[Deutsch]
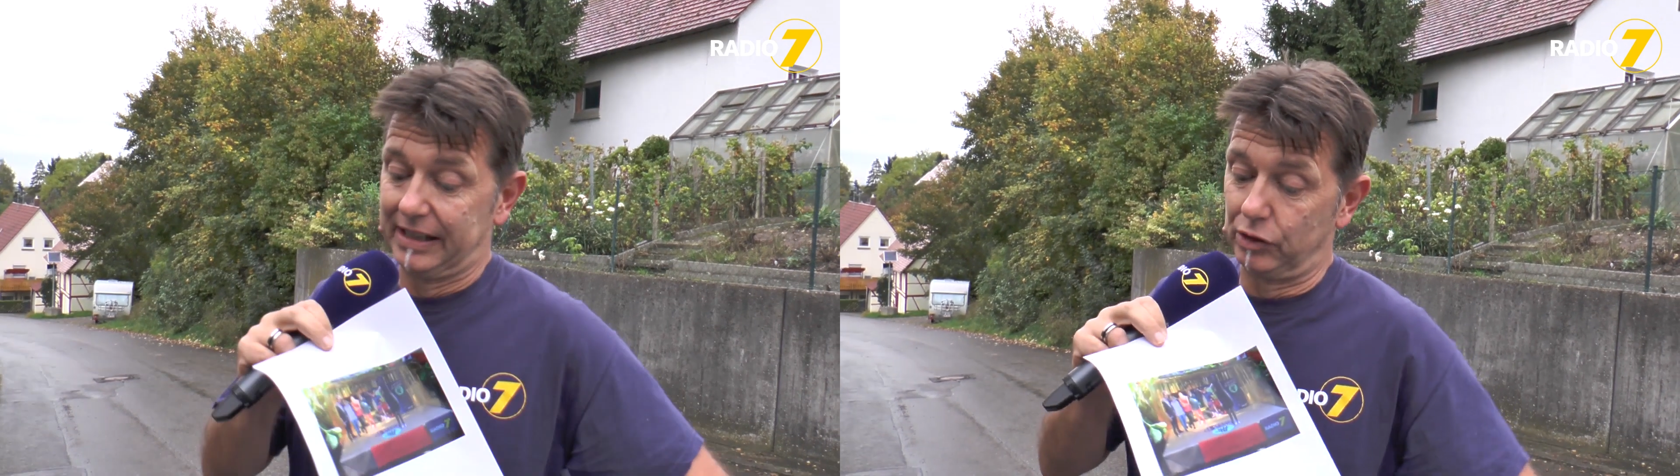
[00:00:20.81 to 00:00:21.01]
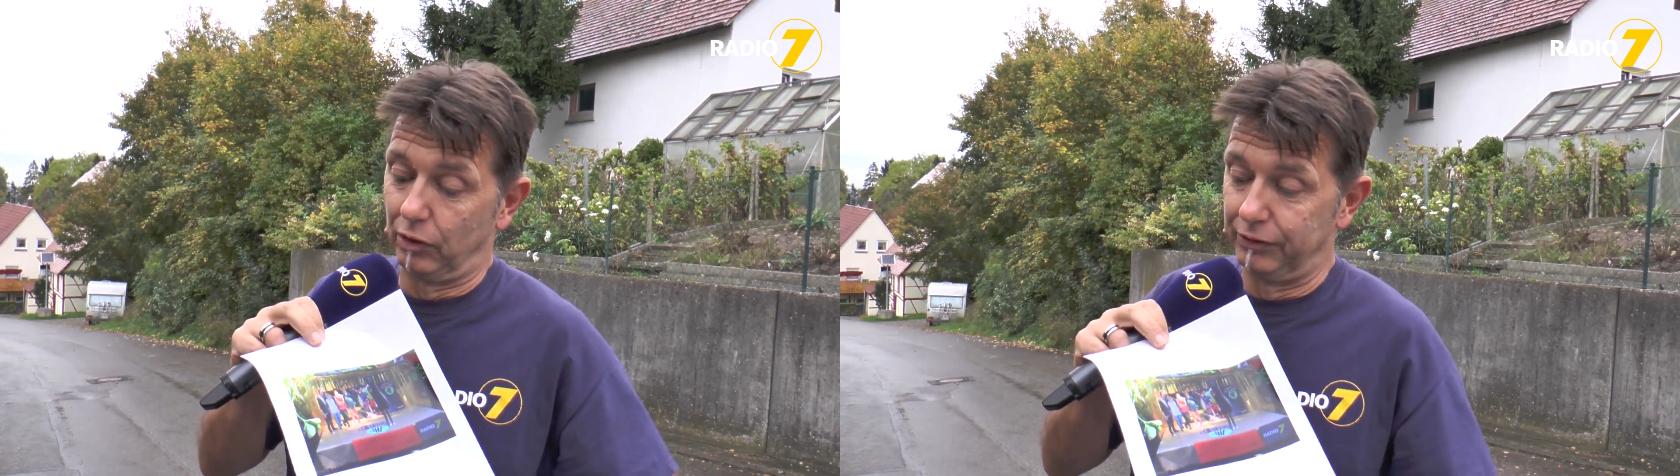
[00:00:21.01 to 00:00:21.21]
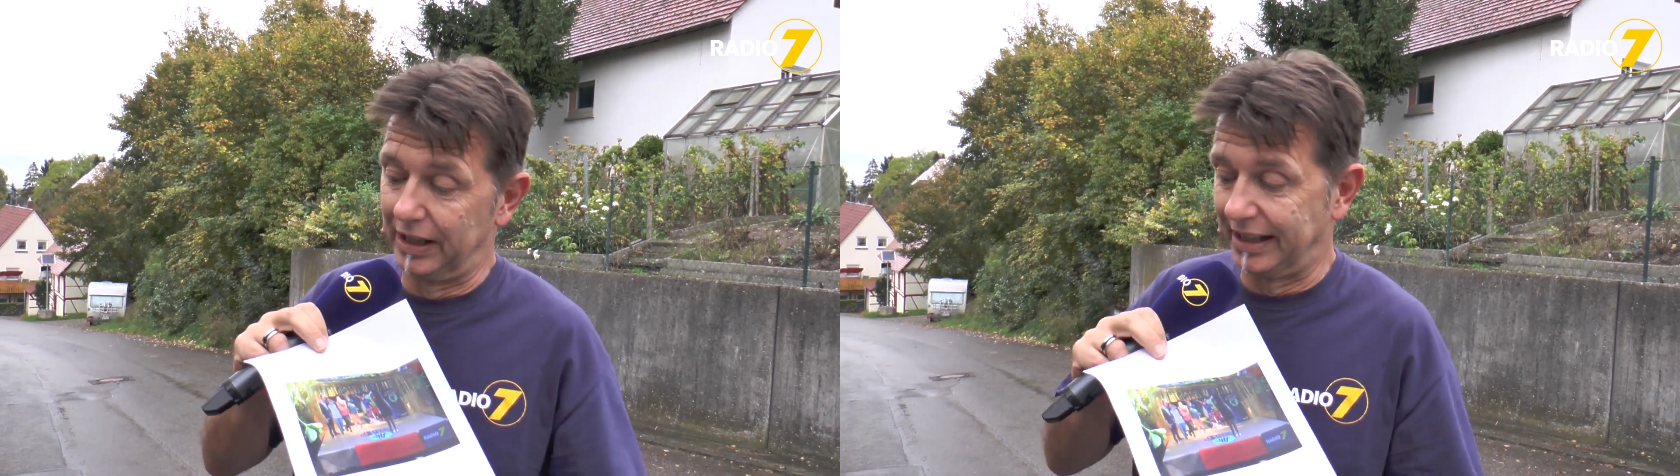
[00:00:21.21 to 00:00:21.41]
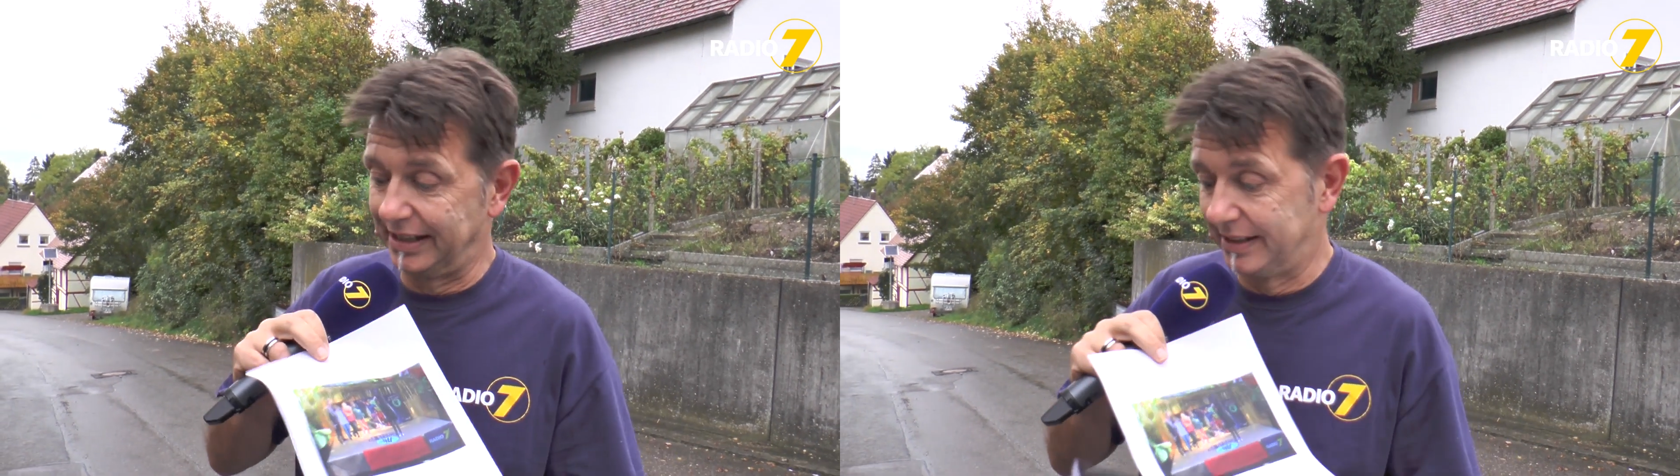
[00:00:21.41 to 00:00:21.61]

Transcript: getroffen hat